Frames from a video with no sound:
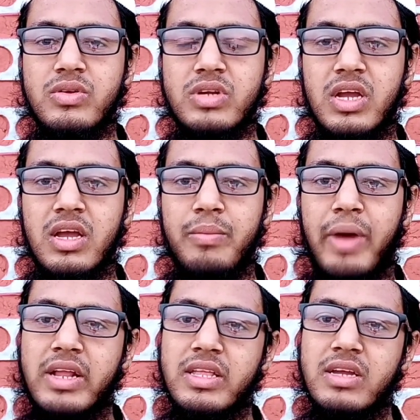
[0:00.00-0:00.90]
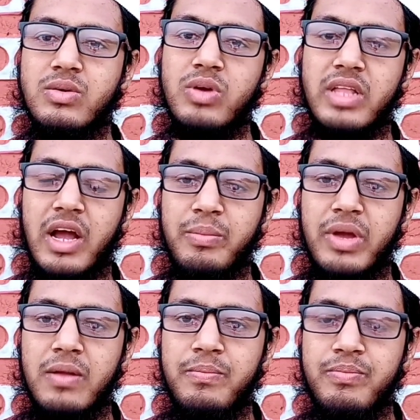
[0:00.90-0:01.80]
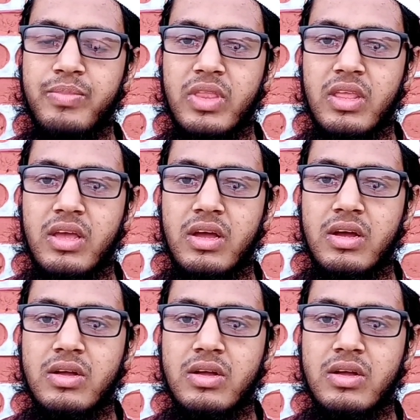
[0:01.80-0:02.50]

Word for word: তবে এক্ষেত্রে সুস্থ হওয়ার সম্ভাবনা খুব